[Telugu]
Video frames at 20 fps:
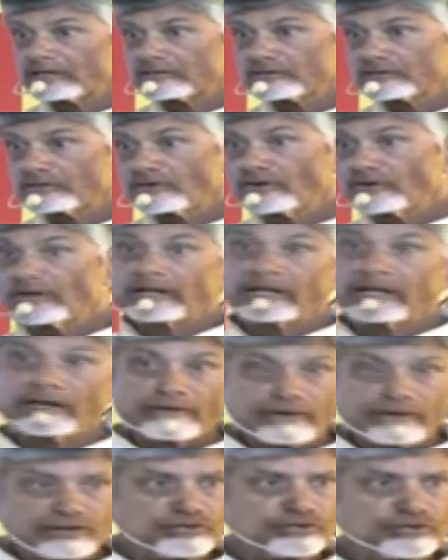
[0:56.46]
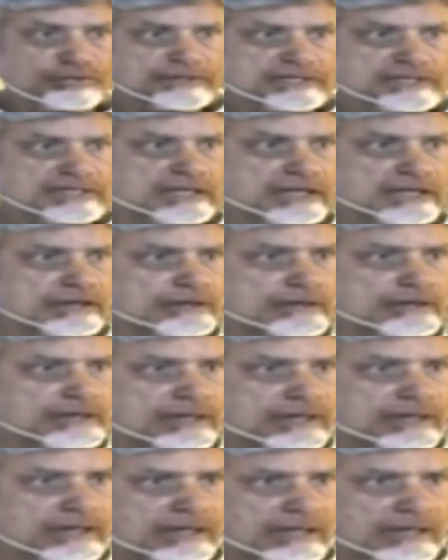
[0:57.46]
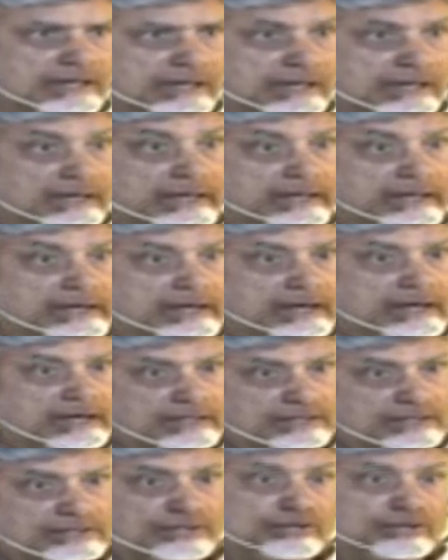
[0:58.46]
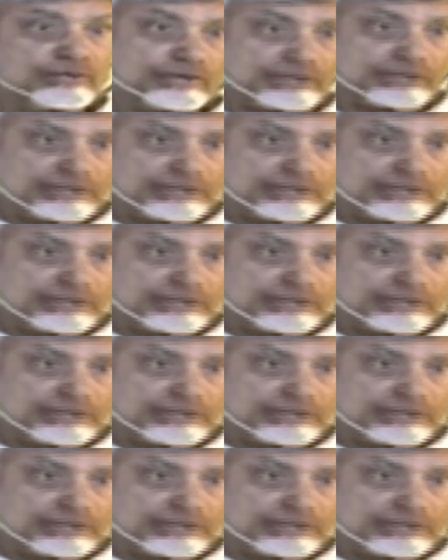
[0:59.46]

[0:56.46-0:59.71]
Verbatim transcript: ఆస్తులు లేవని చూపిస్తారు లేని ఆస్తులు